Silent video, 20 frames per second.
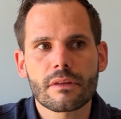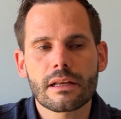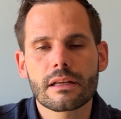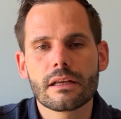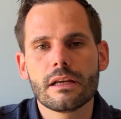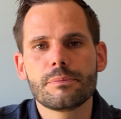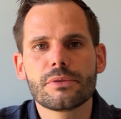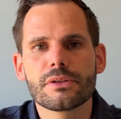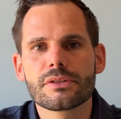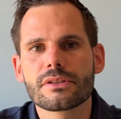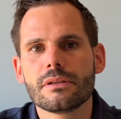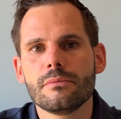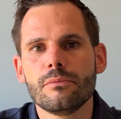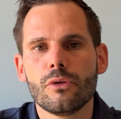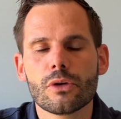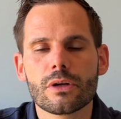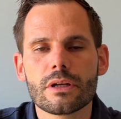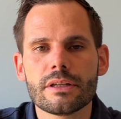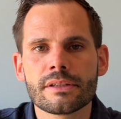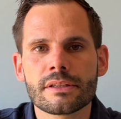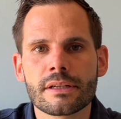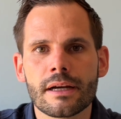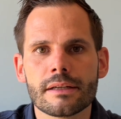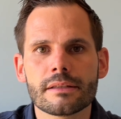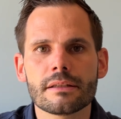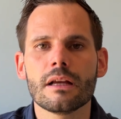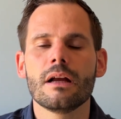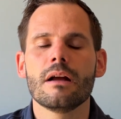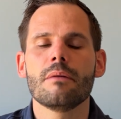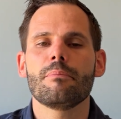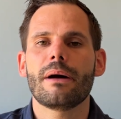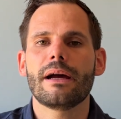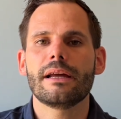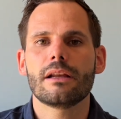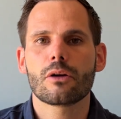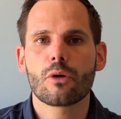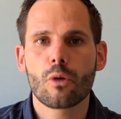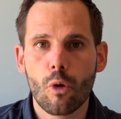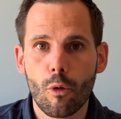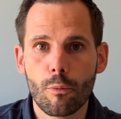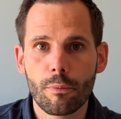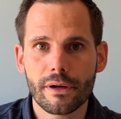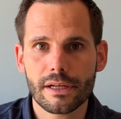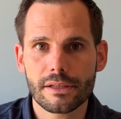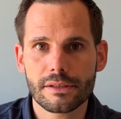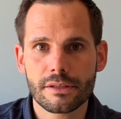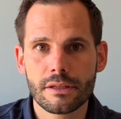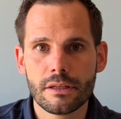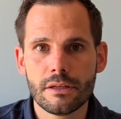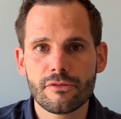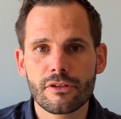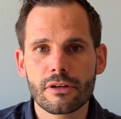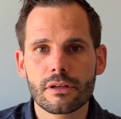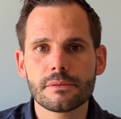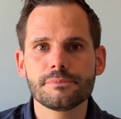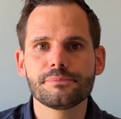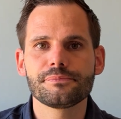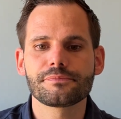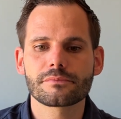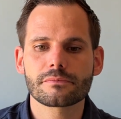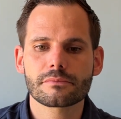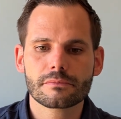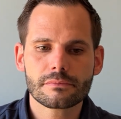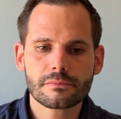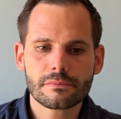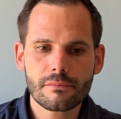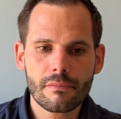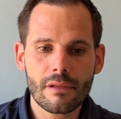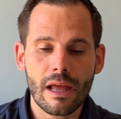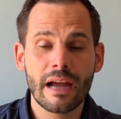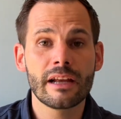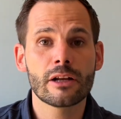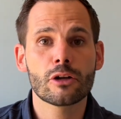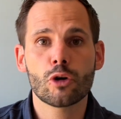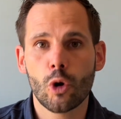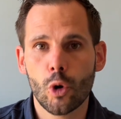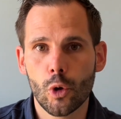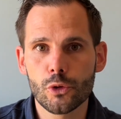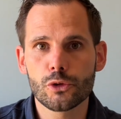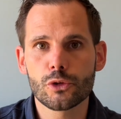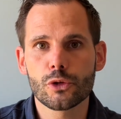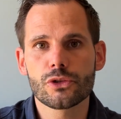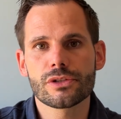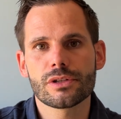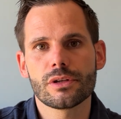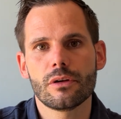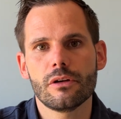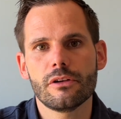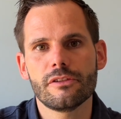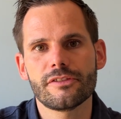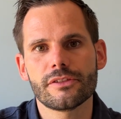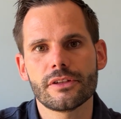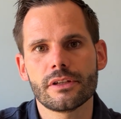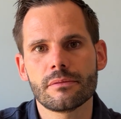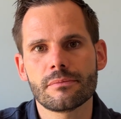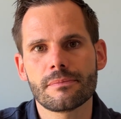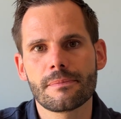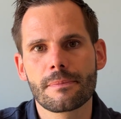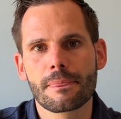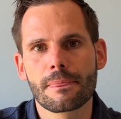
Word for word: gibt es die Möglichkeit bei der Kooperative ein Konto zu öffnen,